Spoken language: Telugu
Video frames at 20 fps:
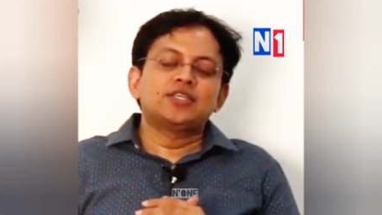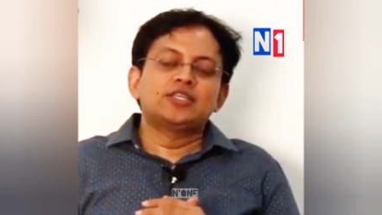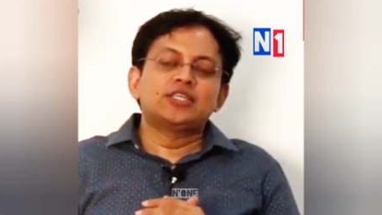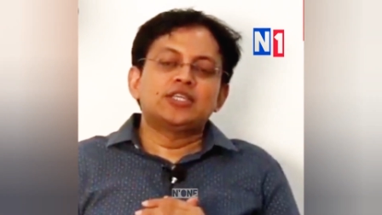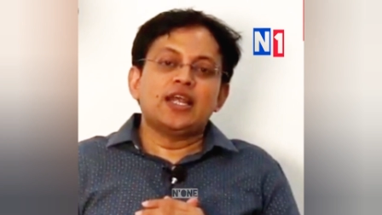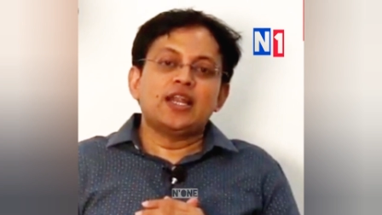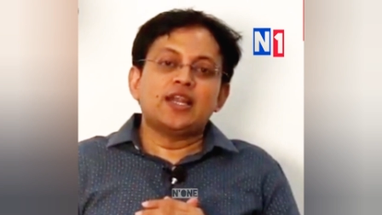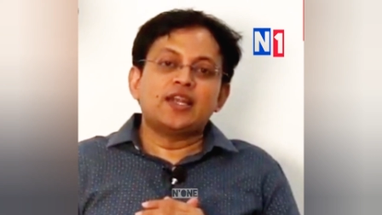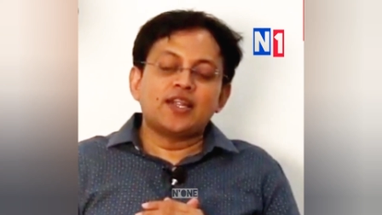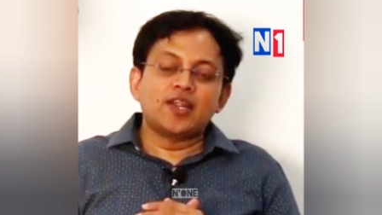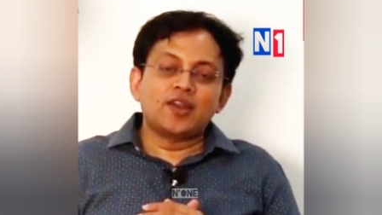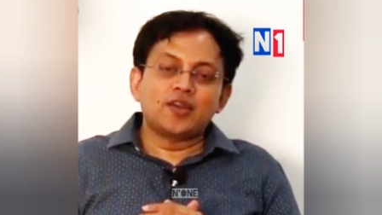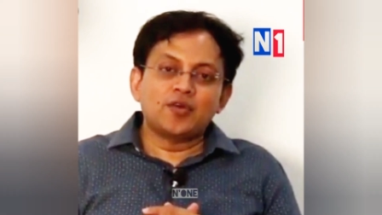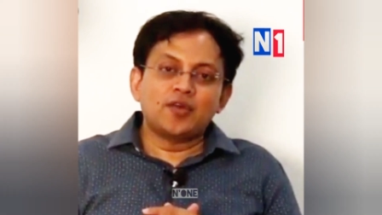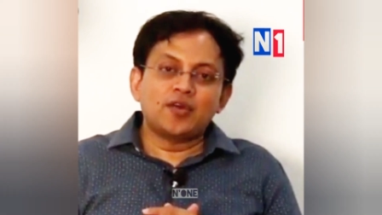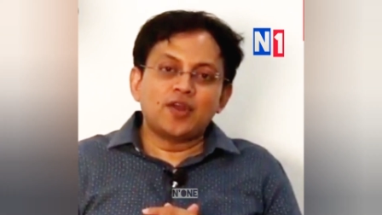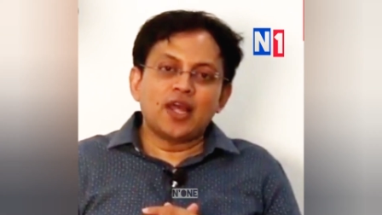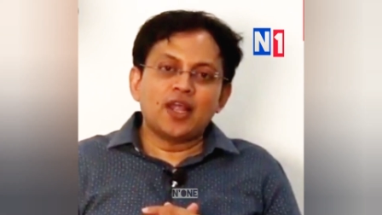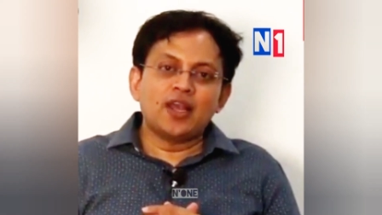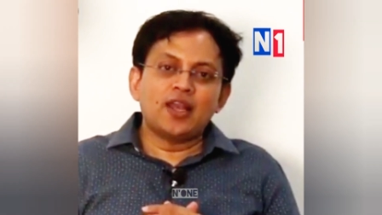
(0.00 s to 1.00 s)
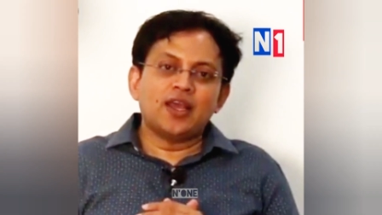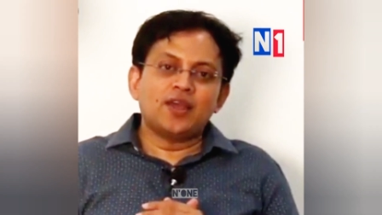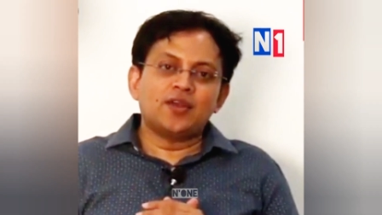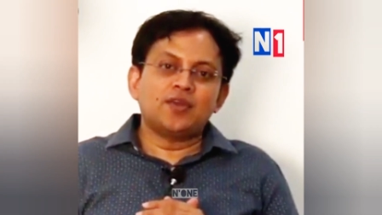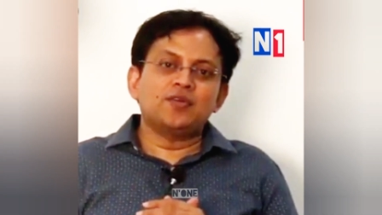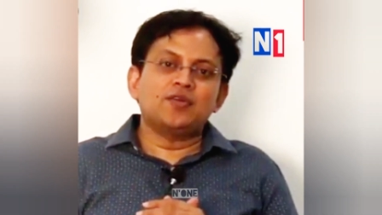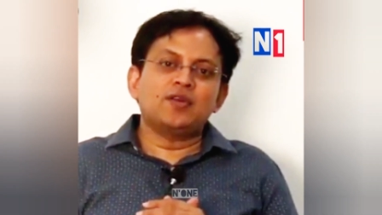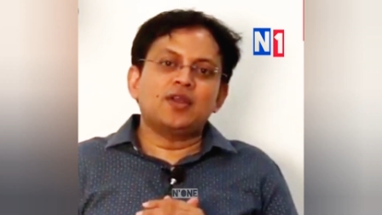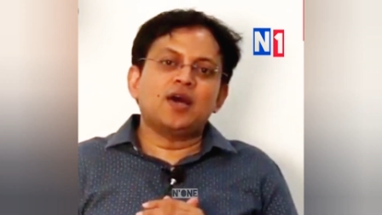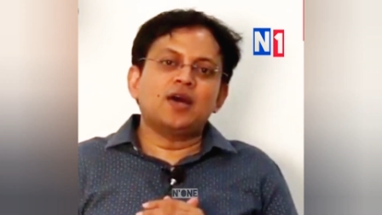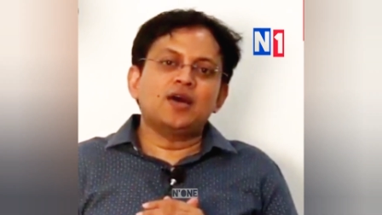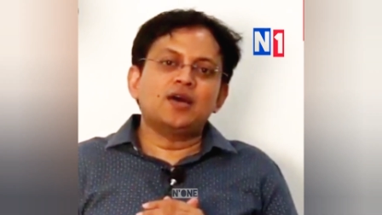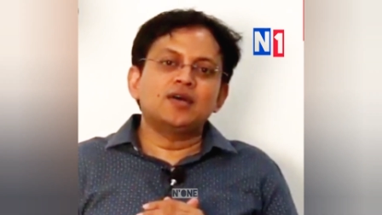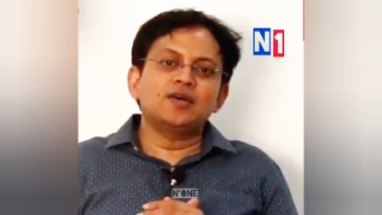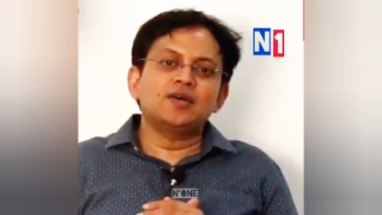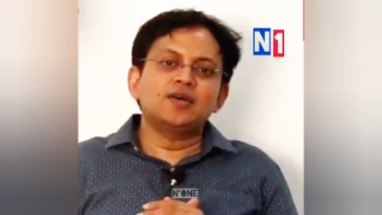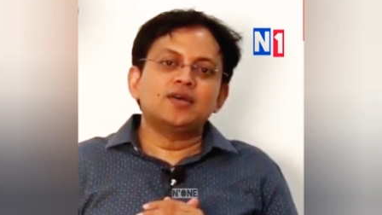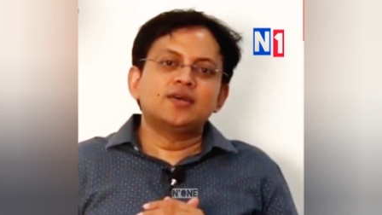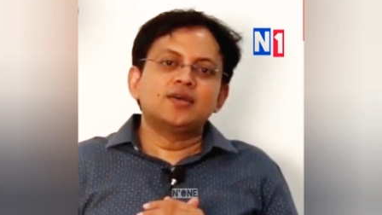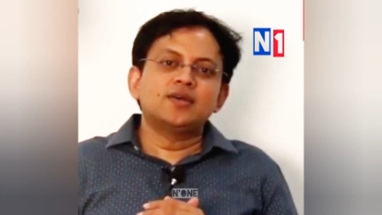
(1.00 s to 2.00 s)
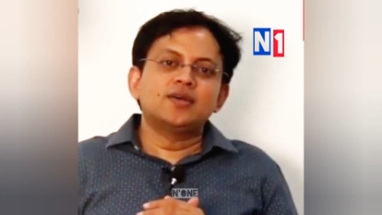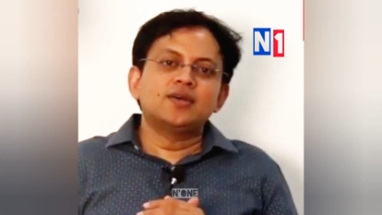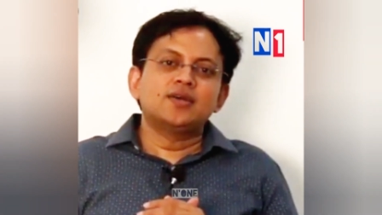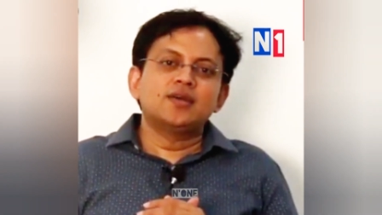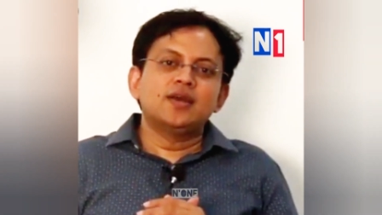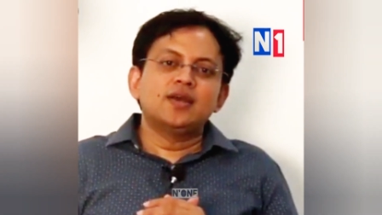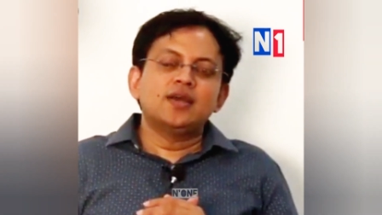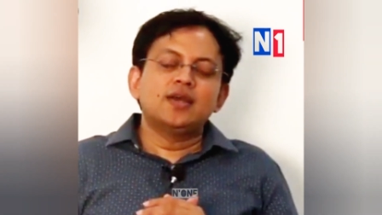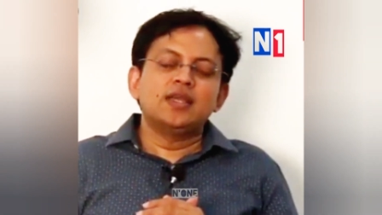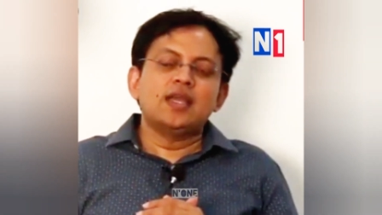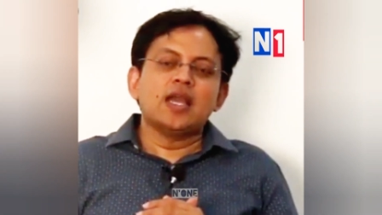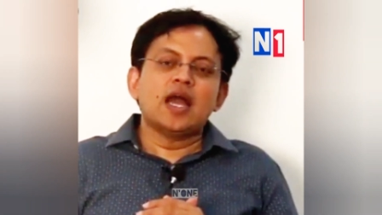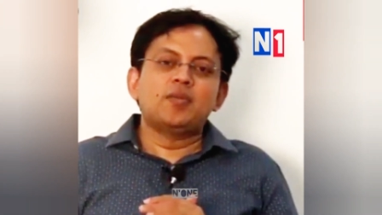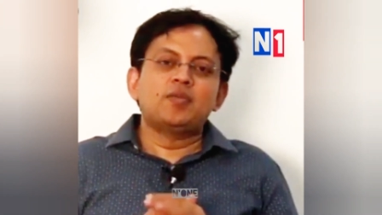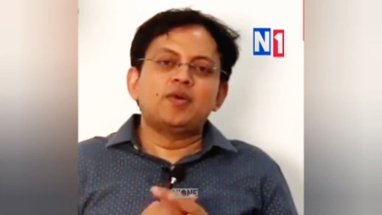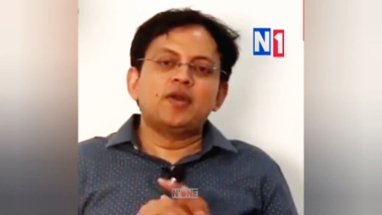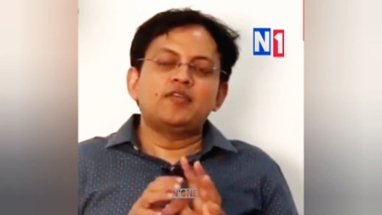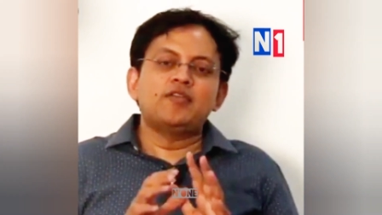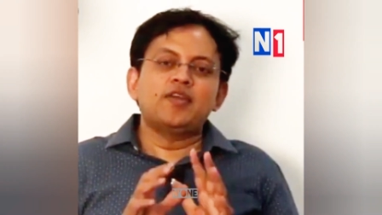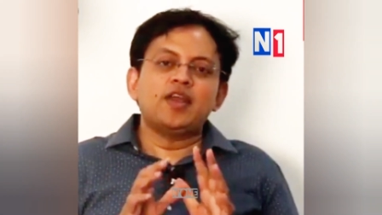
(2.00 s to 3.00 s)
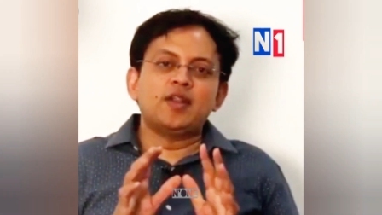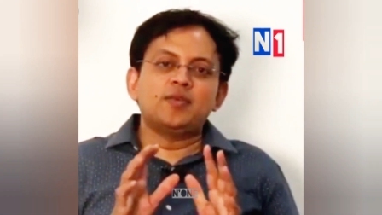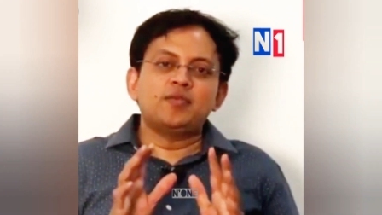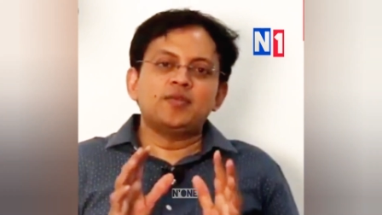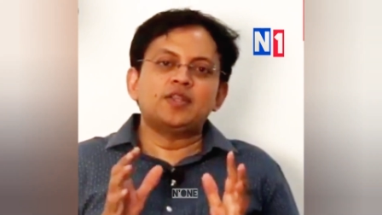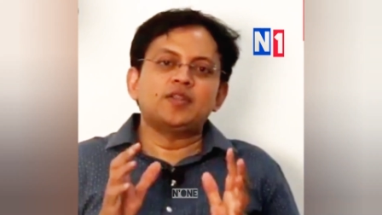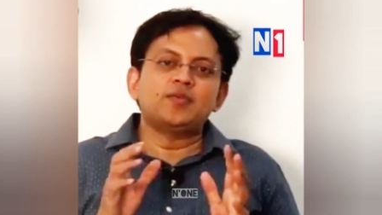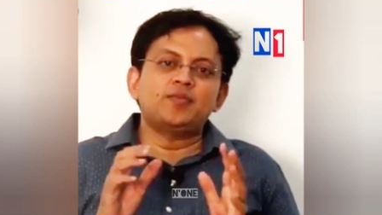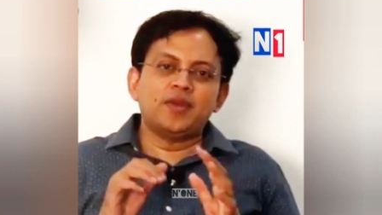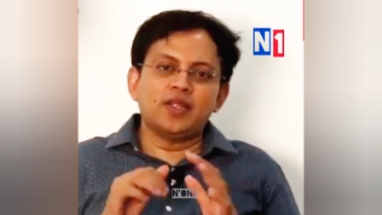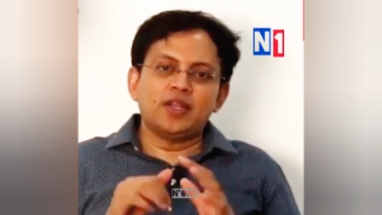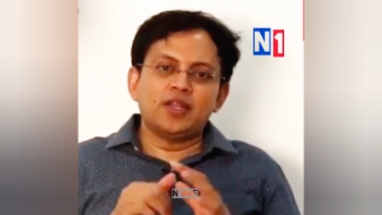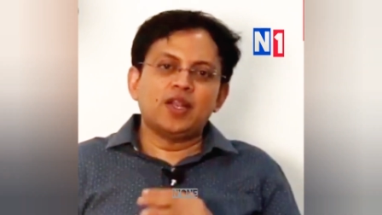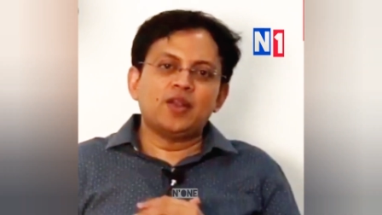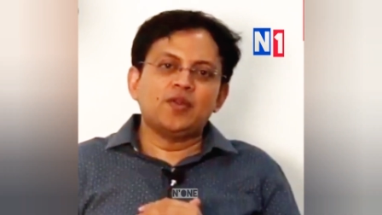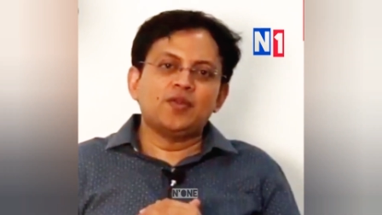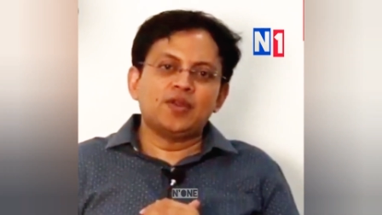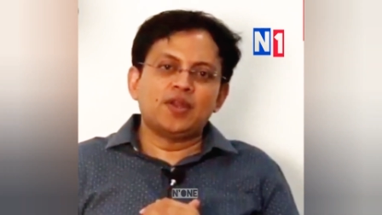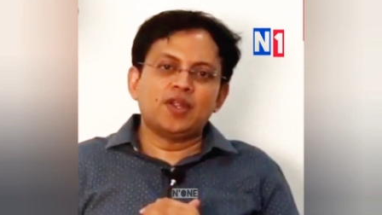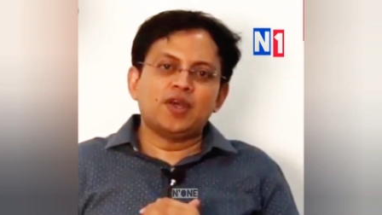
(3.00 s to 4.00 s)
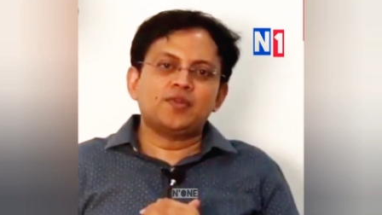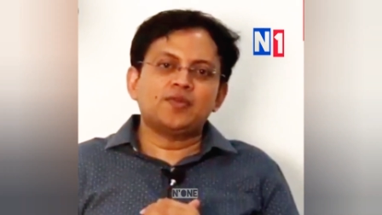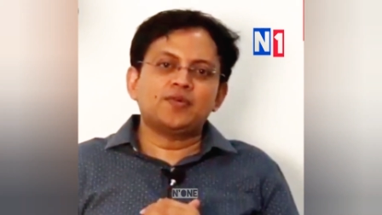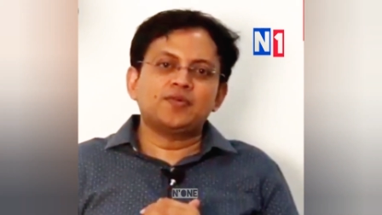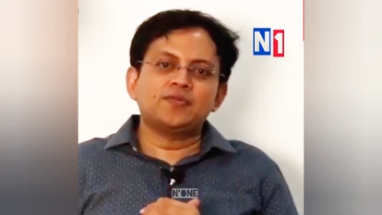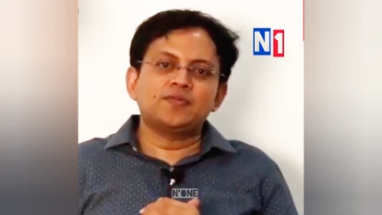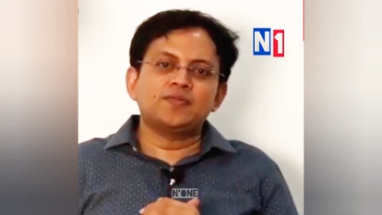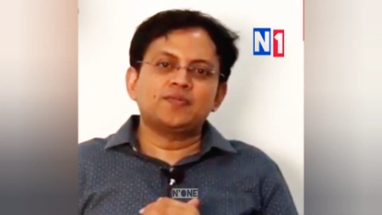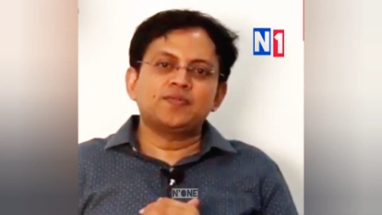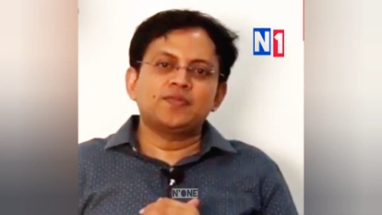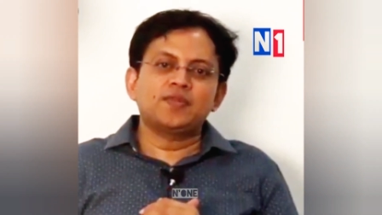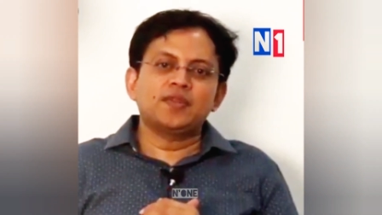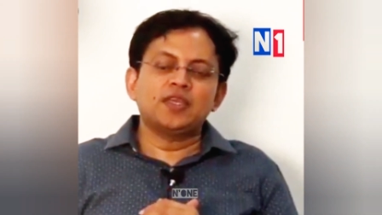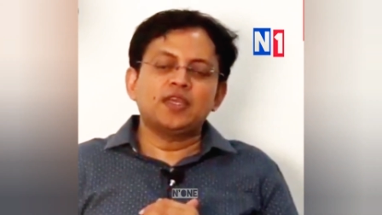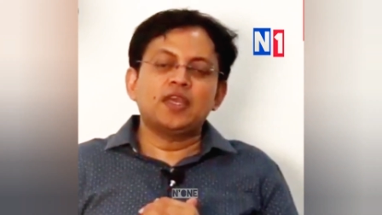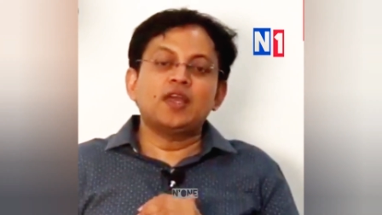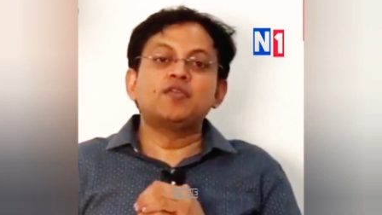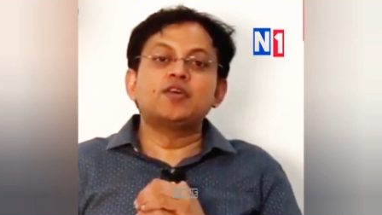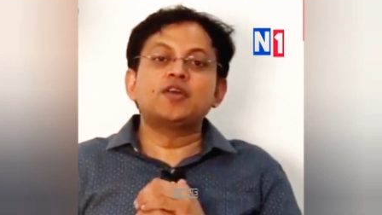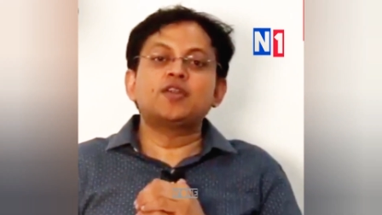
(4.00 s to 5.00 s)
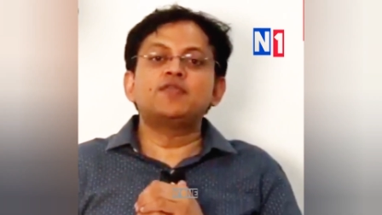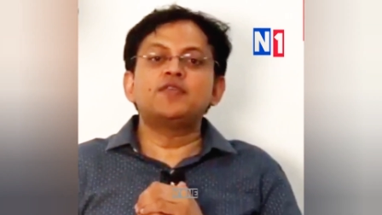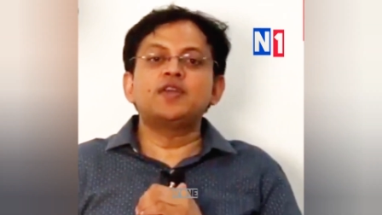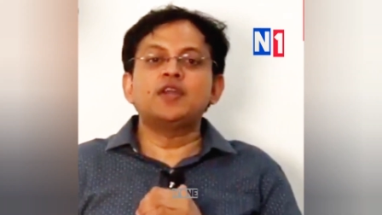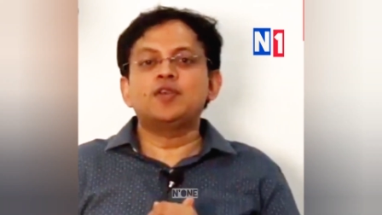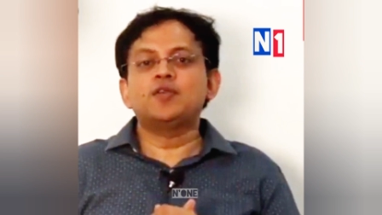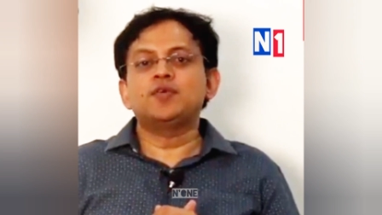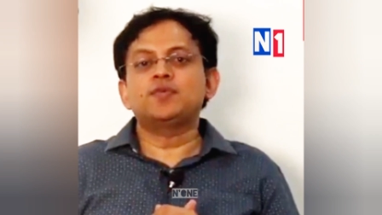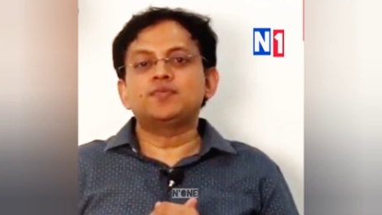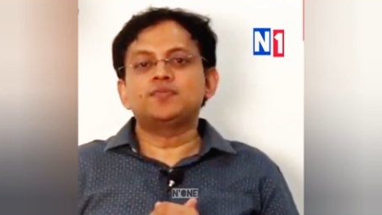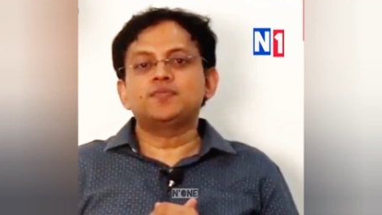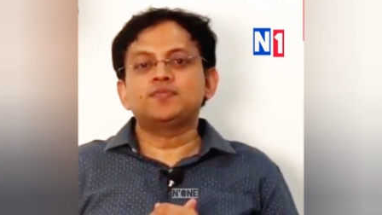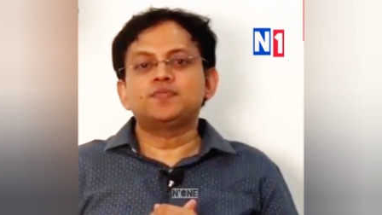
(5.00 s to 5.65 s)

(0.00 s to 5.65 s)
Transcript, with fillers: షెల్టర్ కూడా లేకుండా యాభై వేల మంది పిల్లలు ఉన్నారు ఎవరు వీళ్ళు